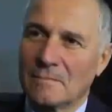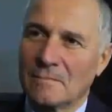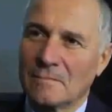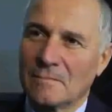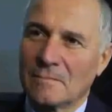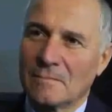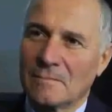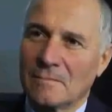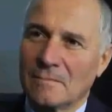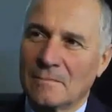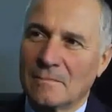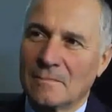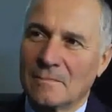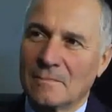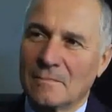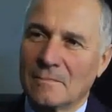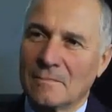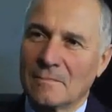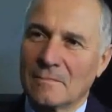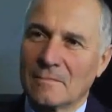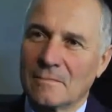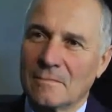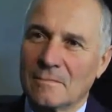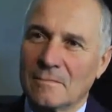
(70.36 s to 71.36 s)
prevede che
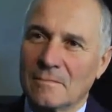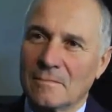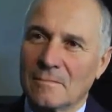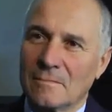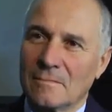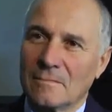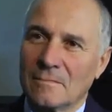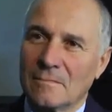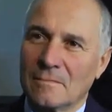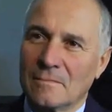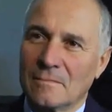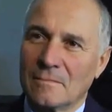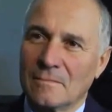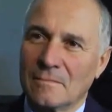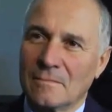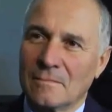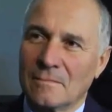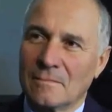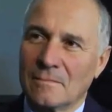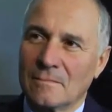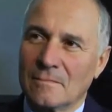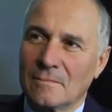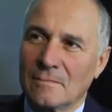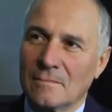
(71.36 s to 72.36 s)
sia il, lo scenario
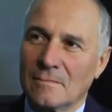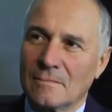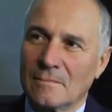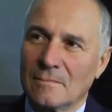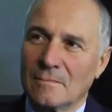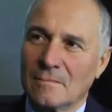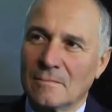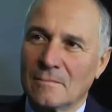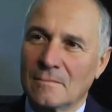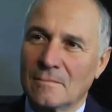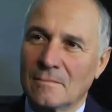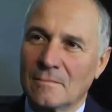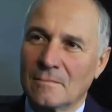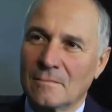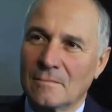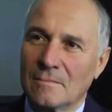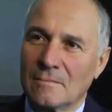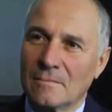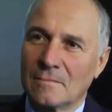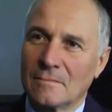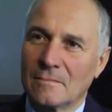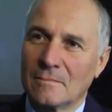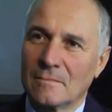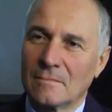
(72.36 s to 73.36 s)
futuro da questo punto di
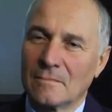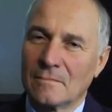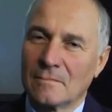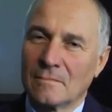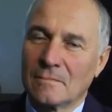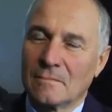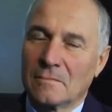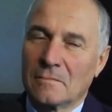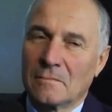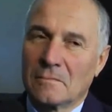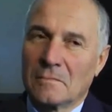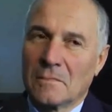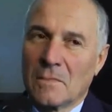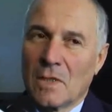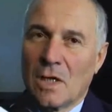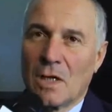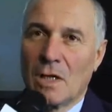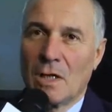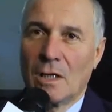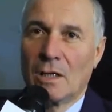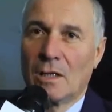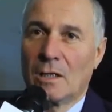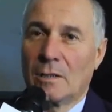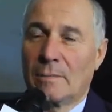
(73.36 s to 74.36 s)
vista?
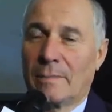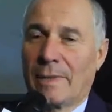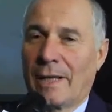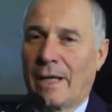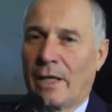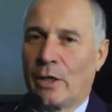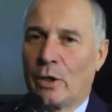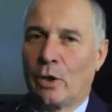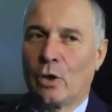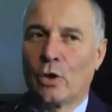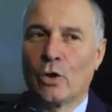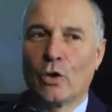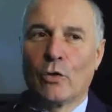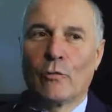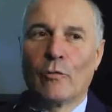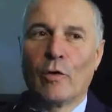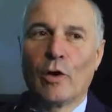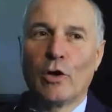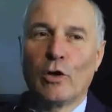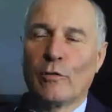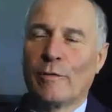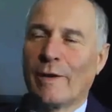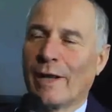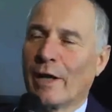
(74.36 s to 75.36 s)
Ma eh, io non
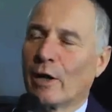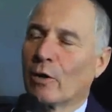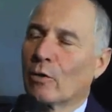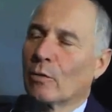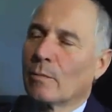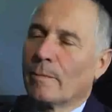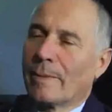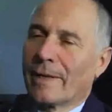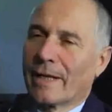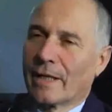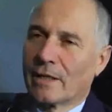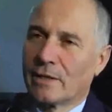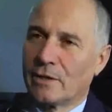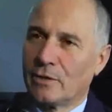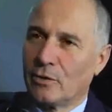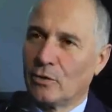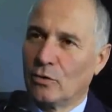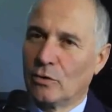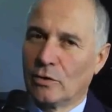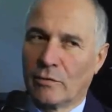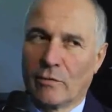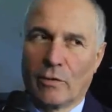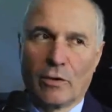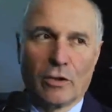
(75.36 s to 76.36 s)
voglio fare
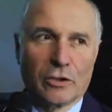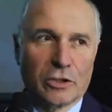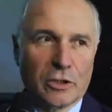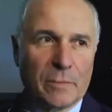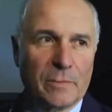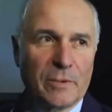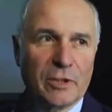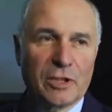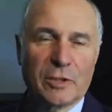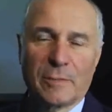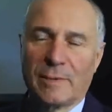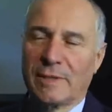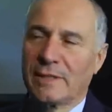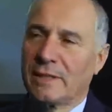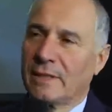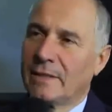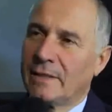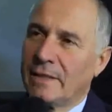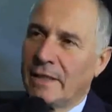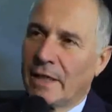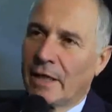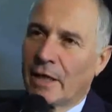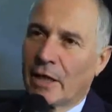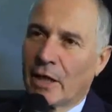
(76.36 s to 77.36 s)
comparazioni, voglio semplicemente
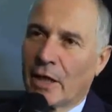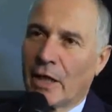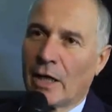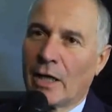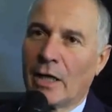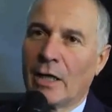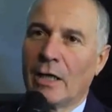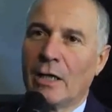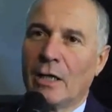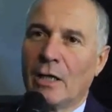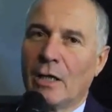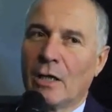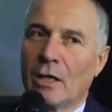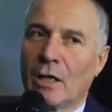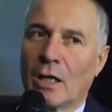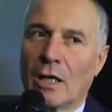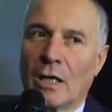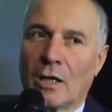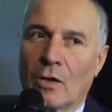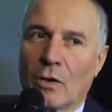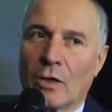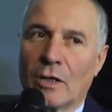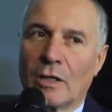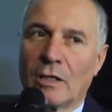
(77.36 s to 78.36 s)
dire che
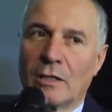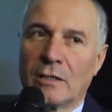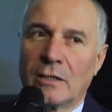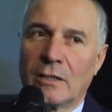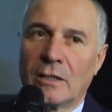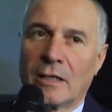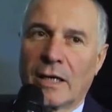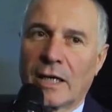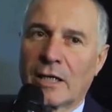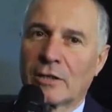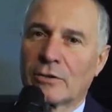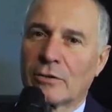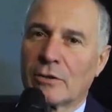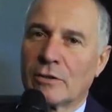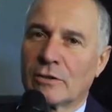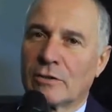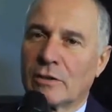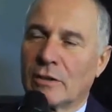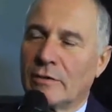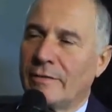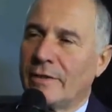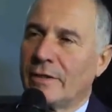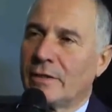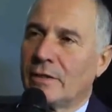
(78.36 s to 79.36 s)
eh, con l'ingresso in
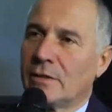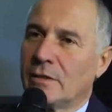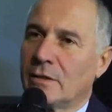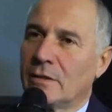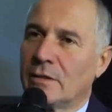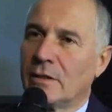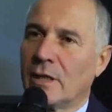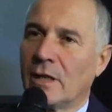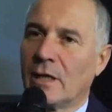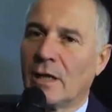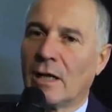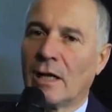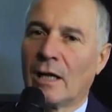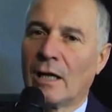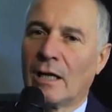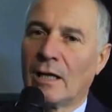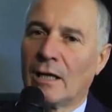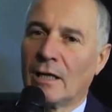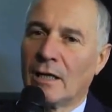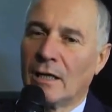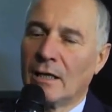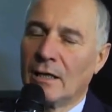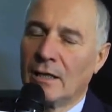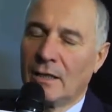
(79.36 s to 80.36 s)
servizio
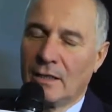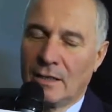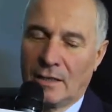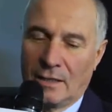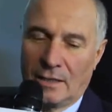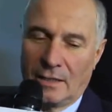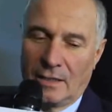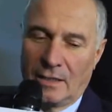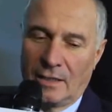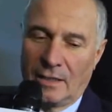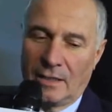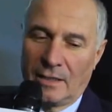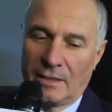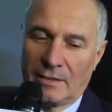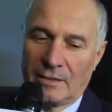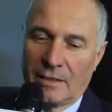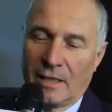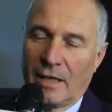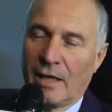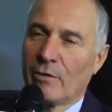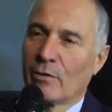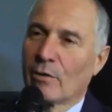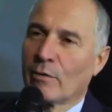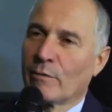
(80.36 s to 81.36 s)
del, eh,
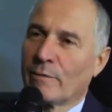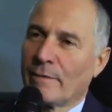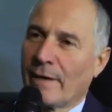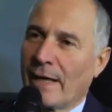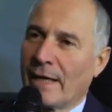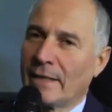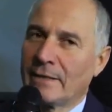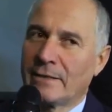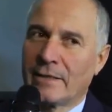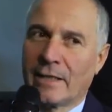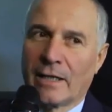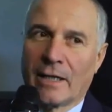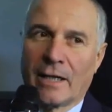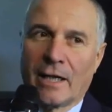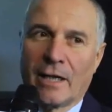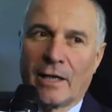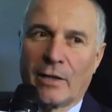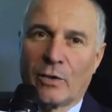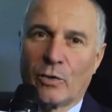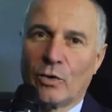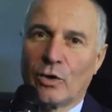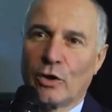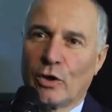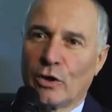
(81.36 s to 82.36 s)

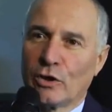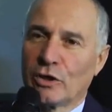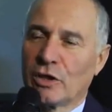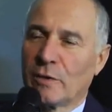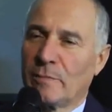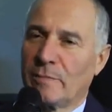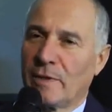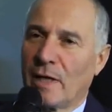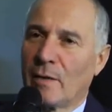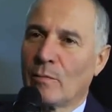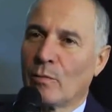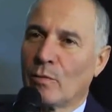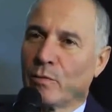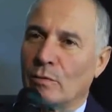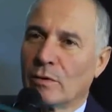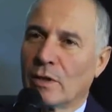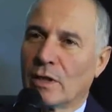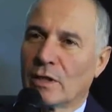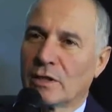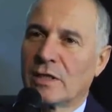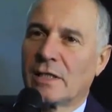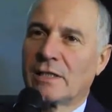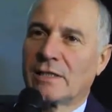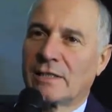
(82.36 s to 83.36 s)
dell'Eurofighter noi oggi abbiamo
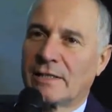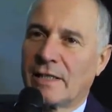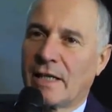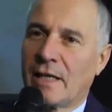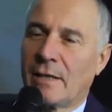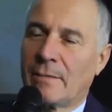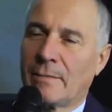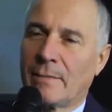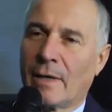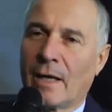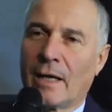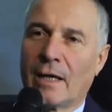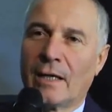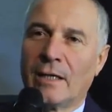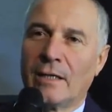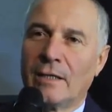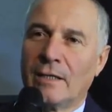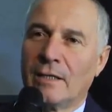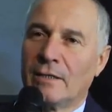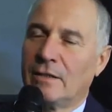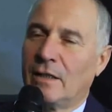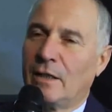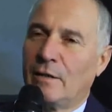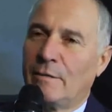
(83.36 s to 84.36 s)
un sistema
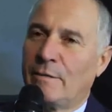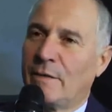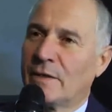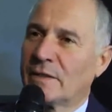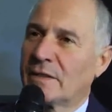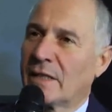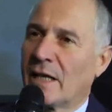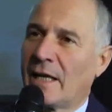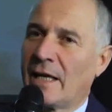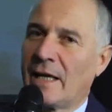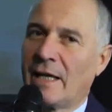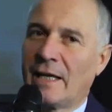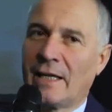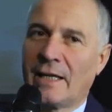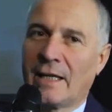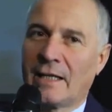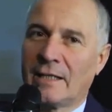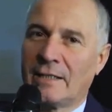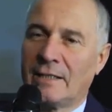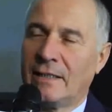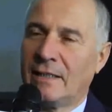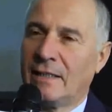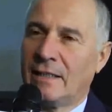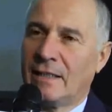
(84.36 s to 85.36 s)
di difesa aerea
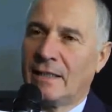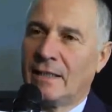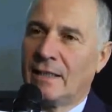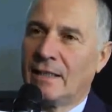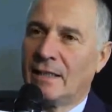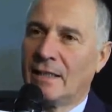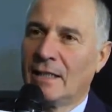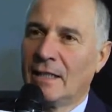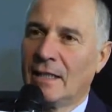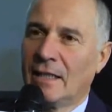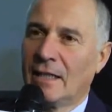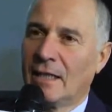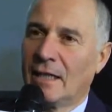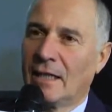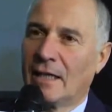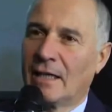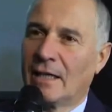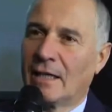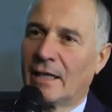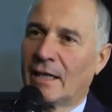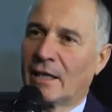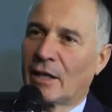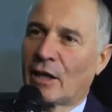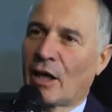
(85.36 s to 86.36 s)
di eh,
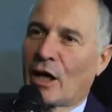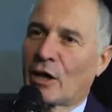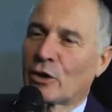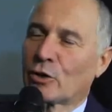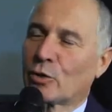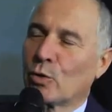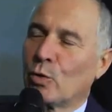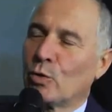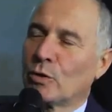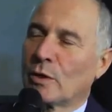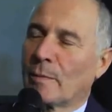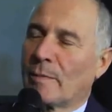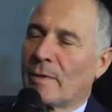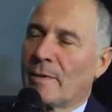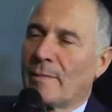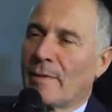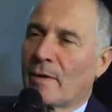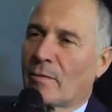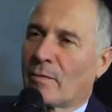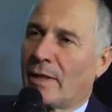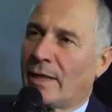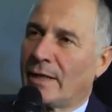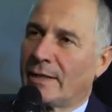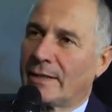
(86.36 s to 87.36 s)
assoluta
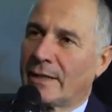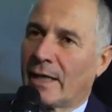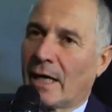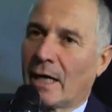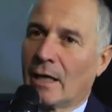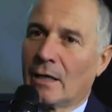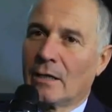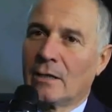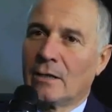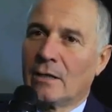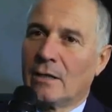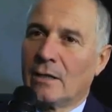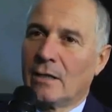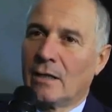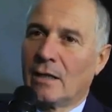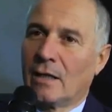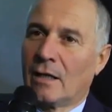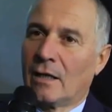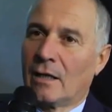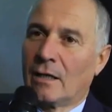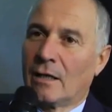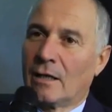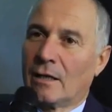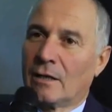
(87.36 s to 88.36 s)
prima qualità.
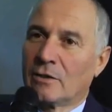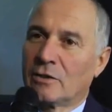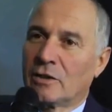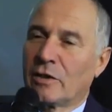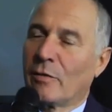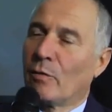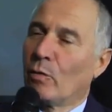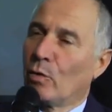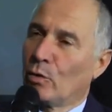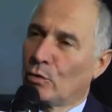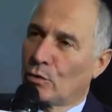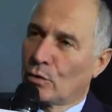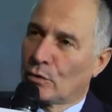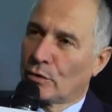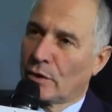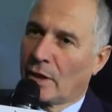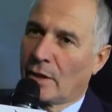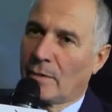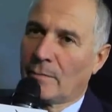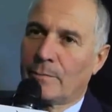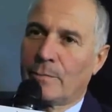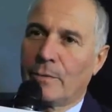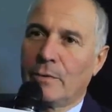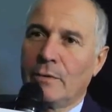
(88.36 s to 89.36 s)
Eh, ci è voluto
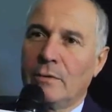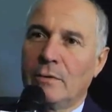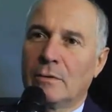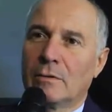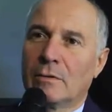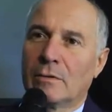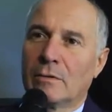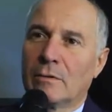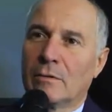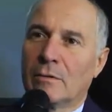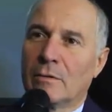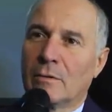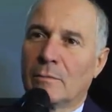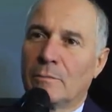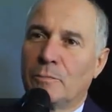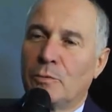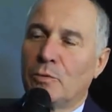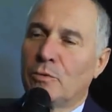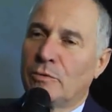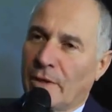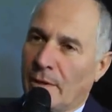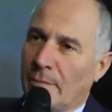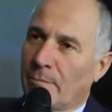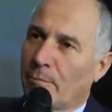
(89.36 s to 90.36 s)
tempo, eh,
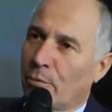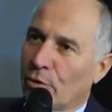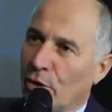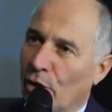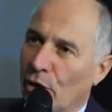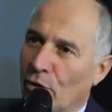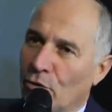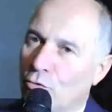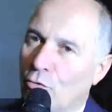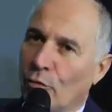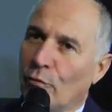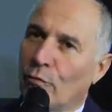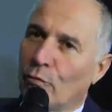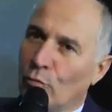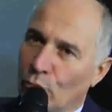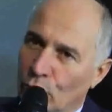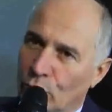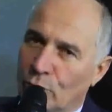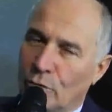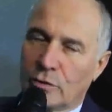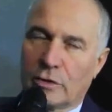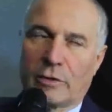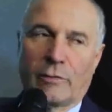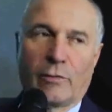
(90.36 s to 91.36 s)
più tempo del
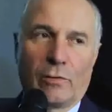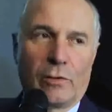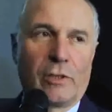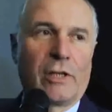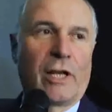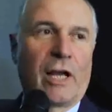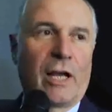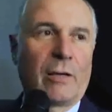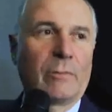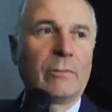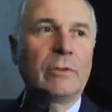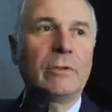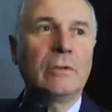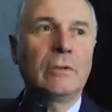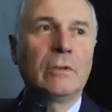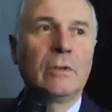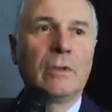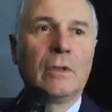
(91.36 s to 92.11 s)
dovuto se vogliamo,